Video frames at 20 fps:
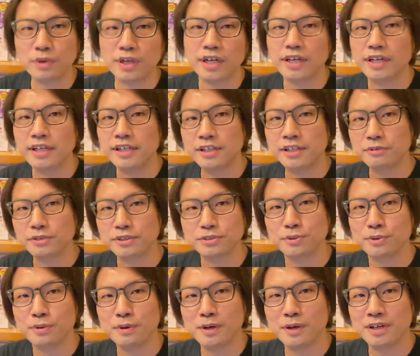若返りなのか、
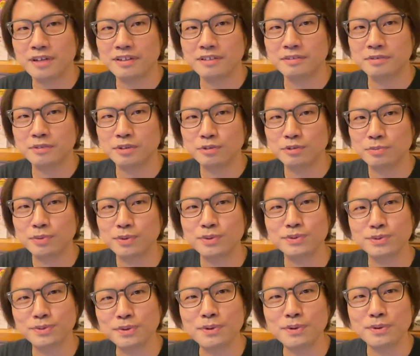それはあの
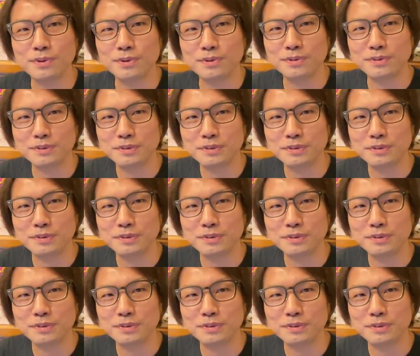僕の